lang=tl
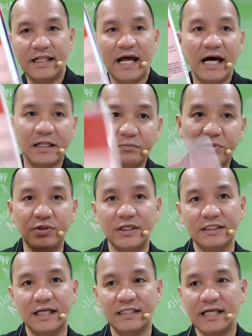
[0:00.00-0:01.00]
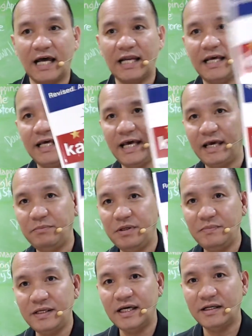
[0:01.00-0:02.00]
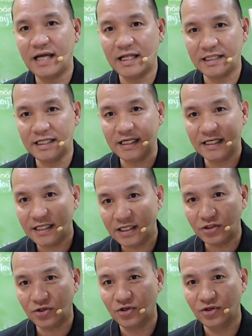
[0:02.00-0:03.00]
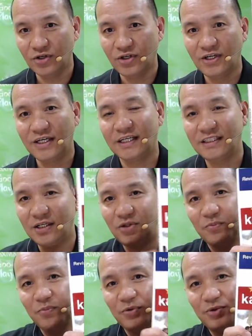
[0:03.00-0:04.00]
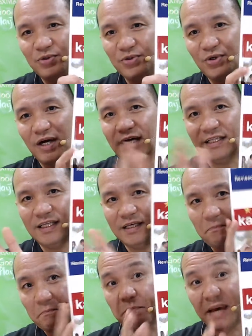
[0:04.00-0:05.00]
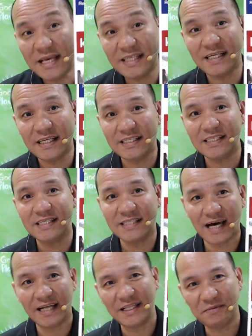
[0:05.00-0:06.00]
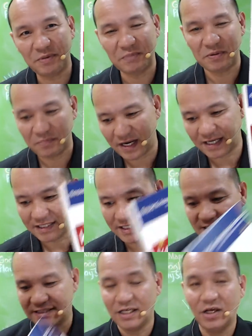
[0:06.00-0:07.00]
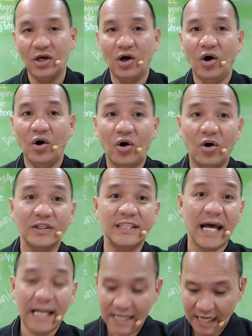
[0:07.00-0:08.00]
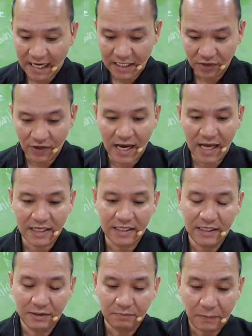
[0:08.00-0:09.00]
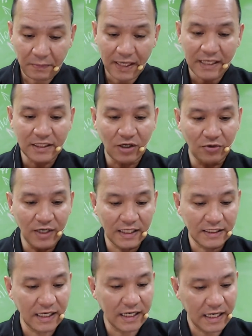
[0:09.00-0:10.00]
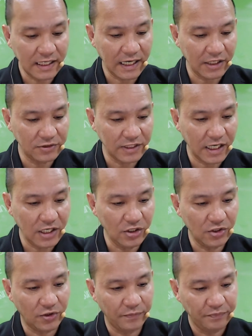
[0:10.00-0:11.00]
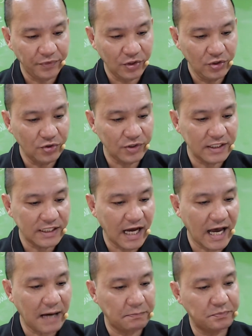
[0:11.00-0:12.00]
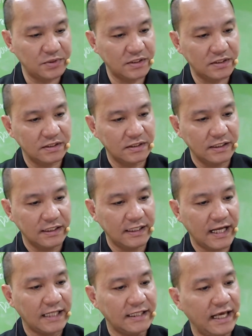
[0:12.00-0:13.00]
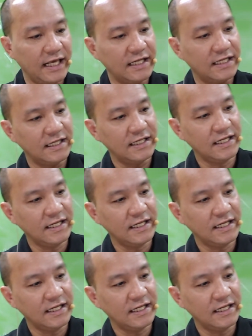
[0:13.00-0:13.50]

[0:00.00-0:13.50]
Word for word: lahat po ng sasali, eh, bibigyan natin ng ganito kasi ito po yung ating basis sa ating pagpapractice. O, sali na kayo ha. Papakita ko lang ngayon sa inyo yung isang apps natin